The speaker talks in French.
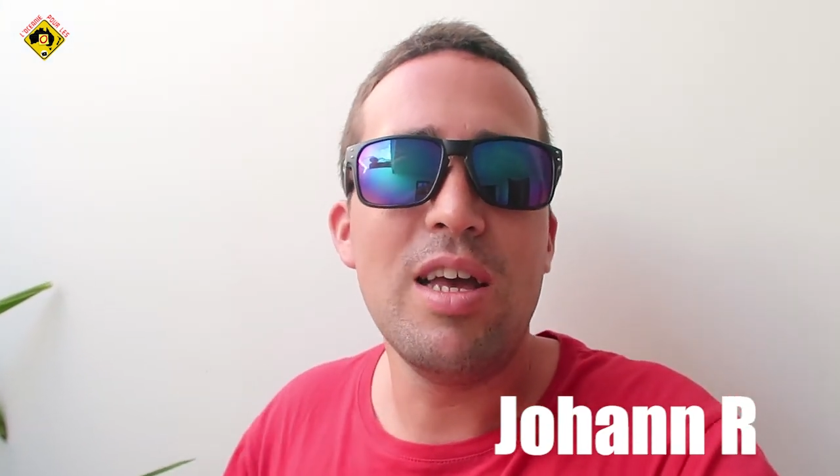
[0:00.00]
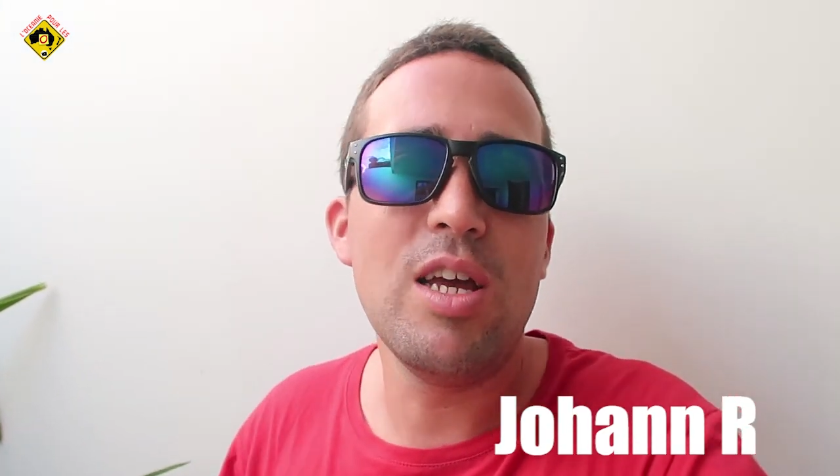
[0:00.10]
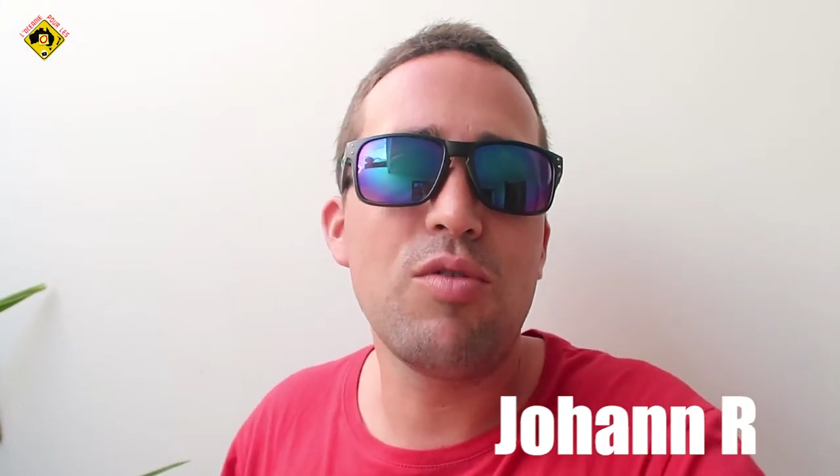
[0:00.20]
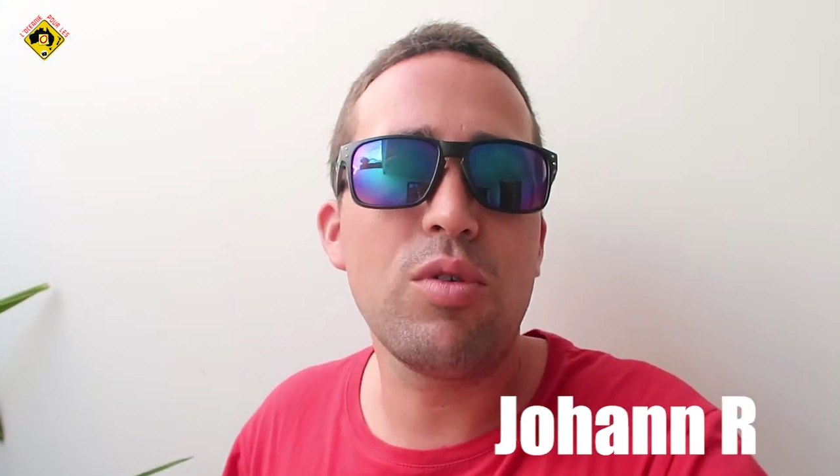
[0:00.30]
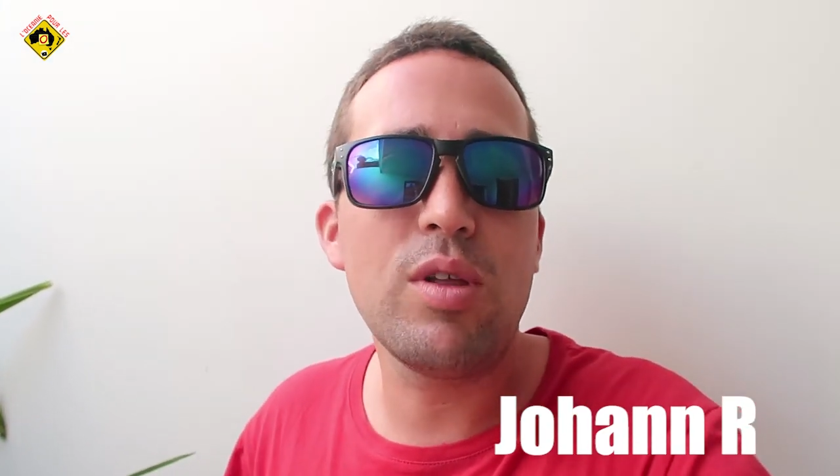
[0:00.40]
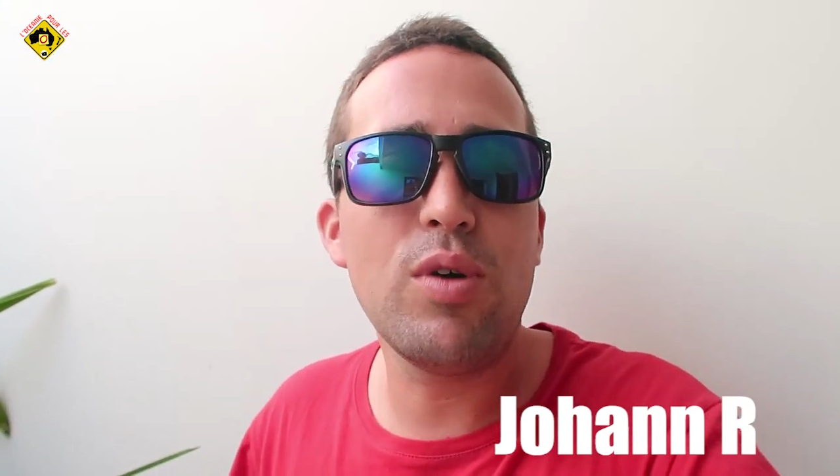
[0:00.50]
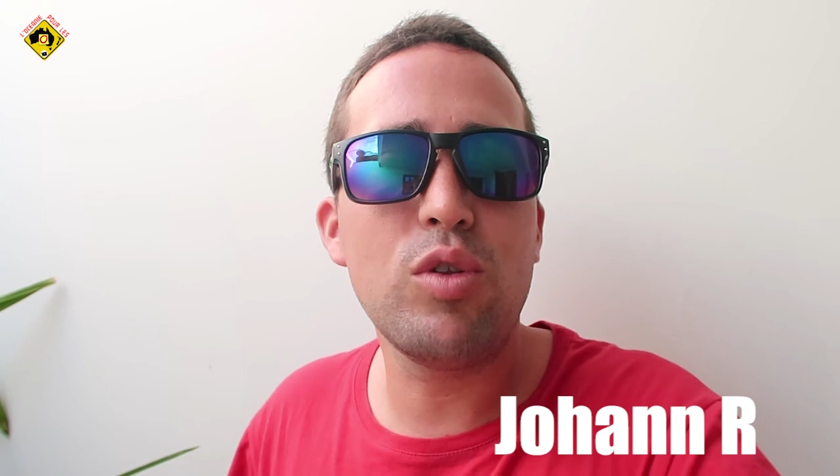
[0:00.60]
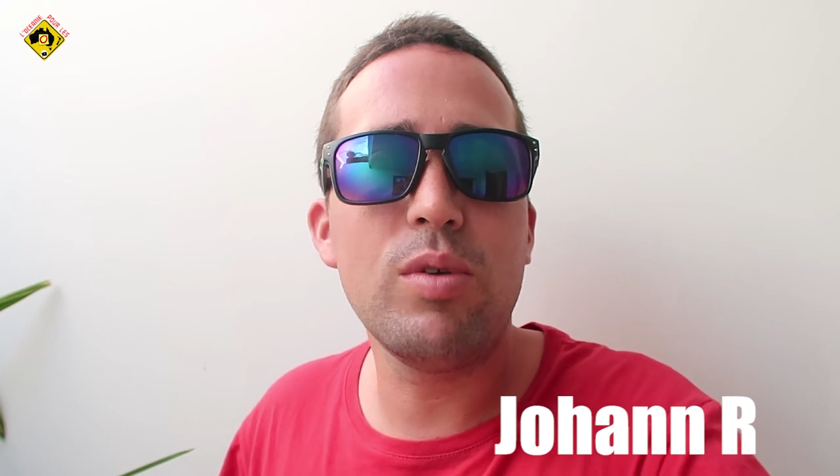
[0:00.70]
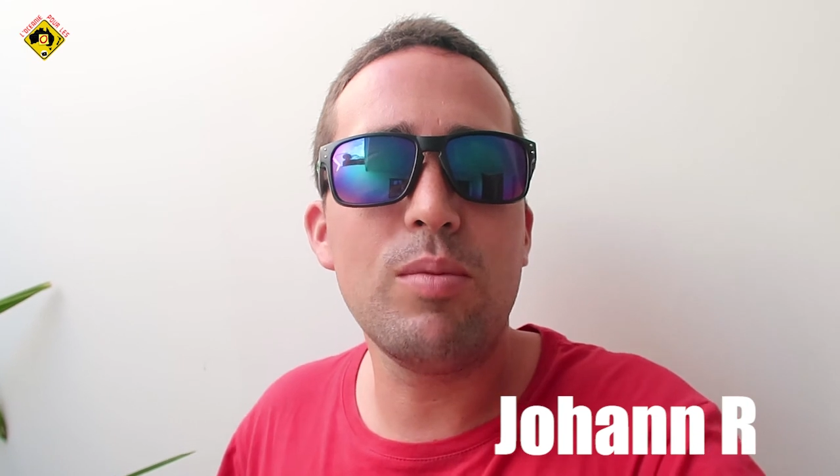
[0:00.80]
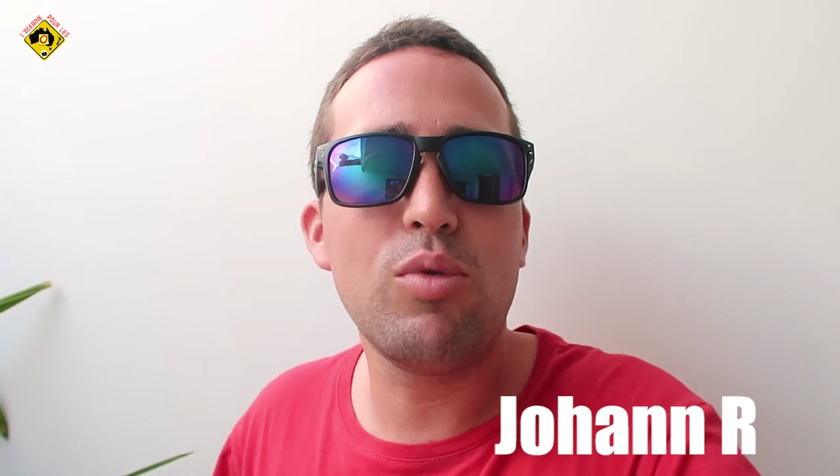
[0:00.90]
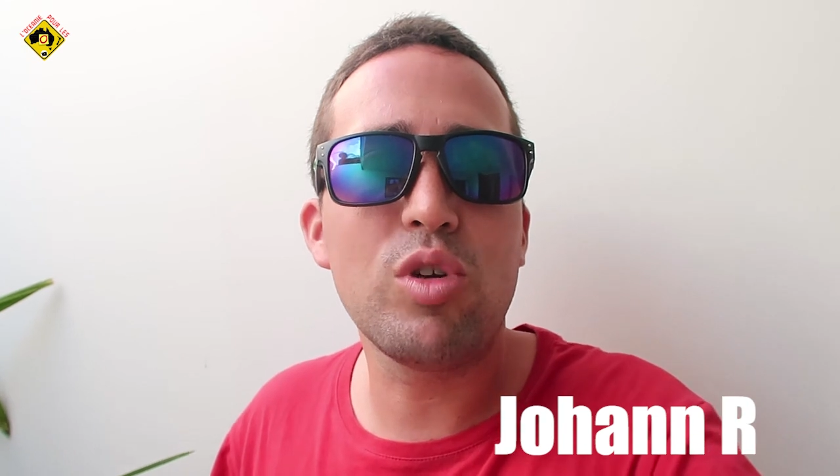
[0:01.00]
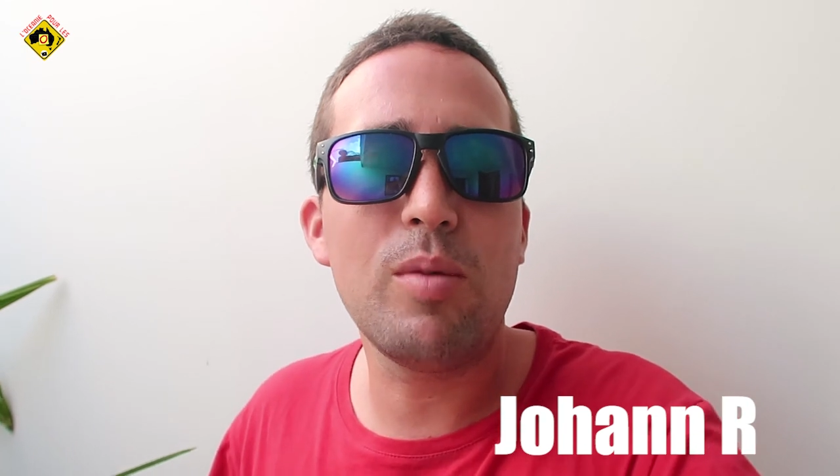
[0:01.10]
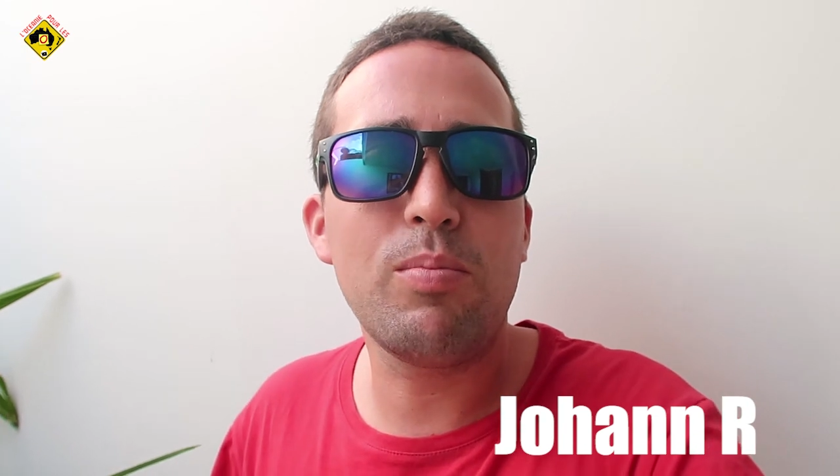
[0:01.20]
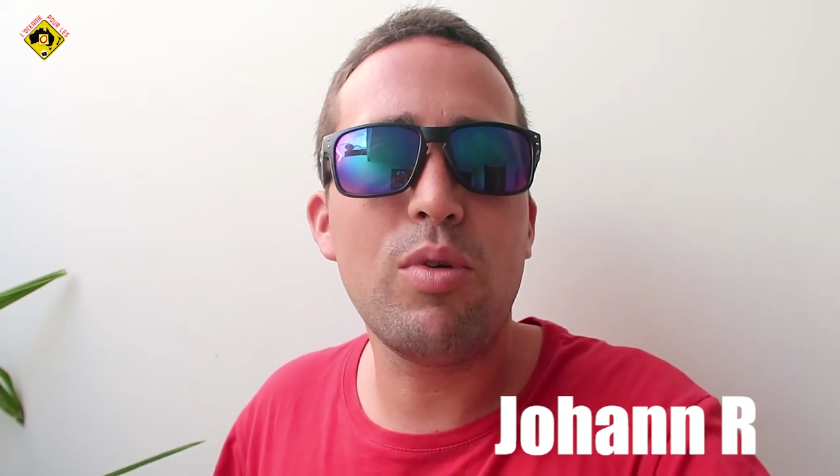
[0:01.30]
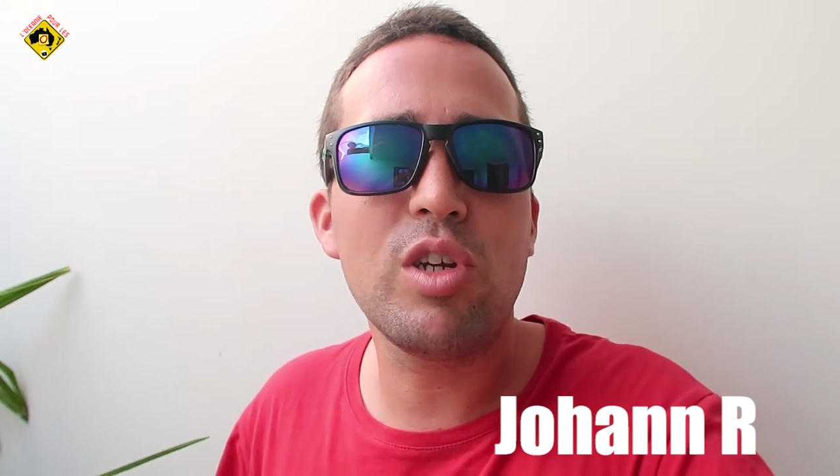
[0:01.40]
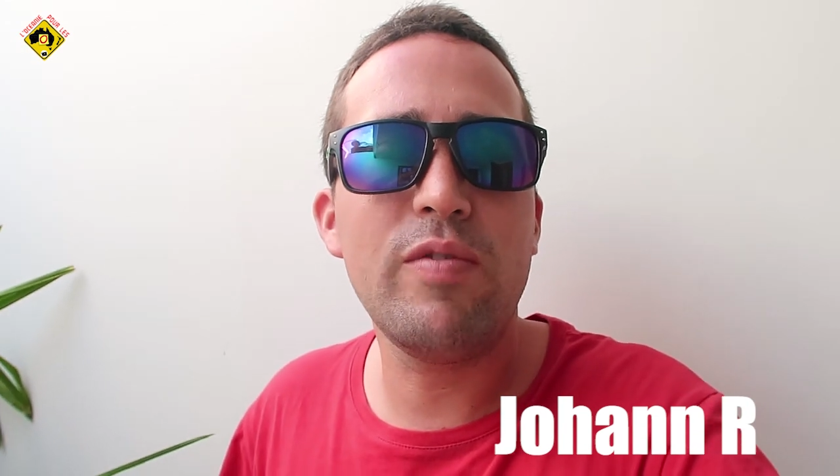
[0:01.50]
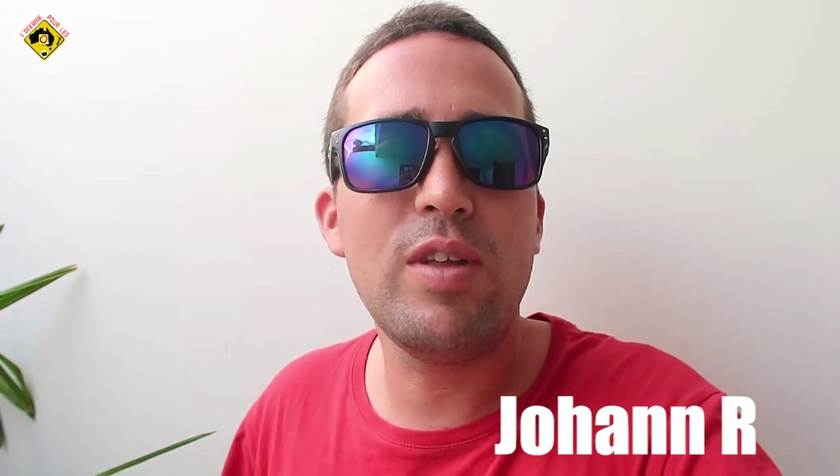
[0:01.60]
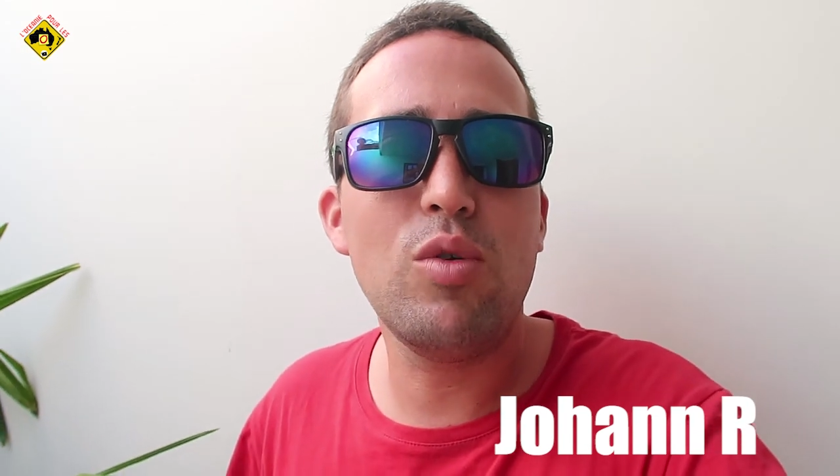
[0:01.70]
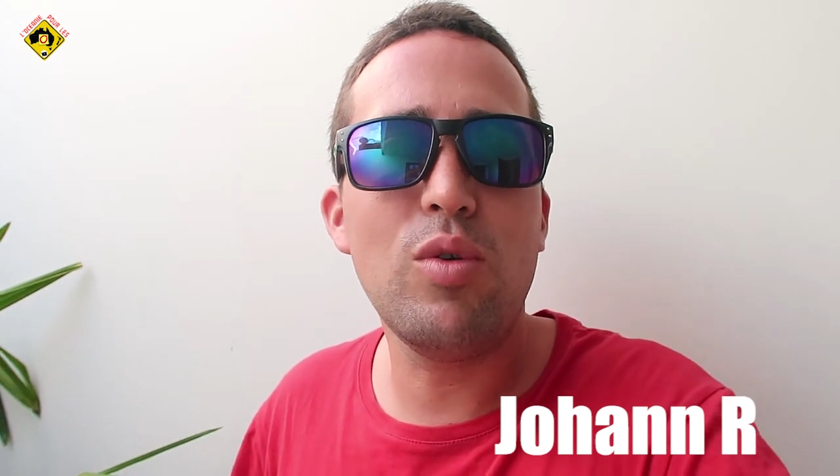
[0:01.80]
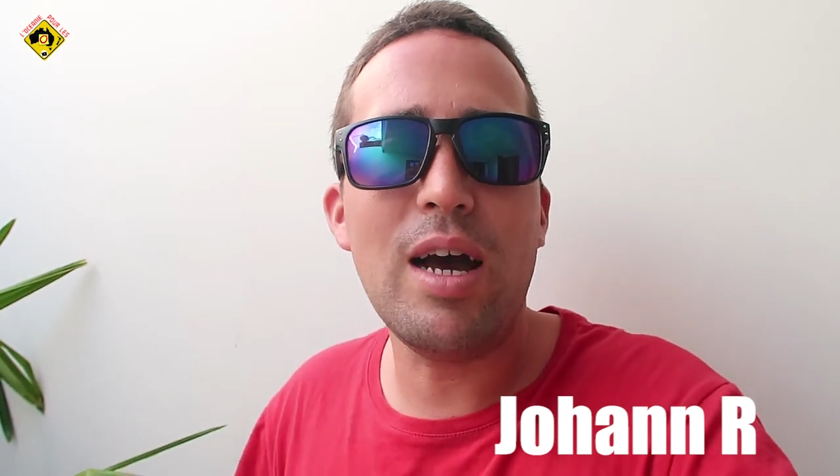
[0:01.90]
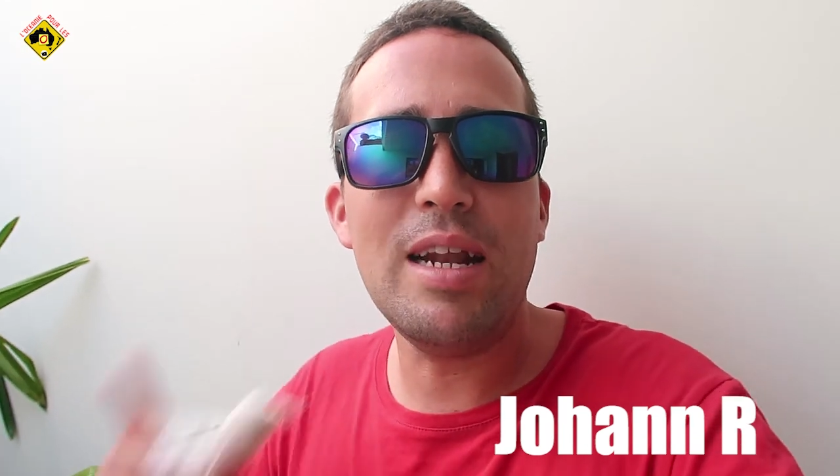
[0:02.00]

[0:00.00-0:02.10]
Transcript: Et je vous rendez demain pour une prochaine vidéo.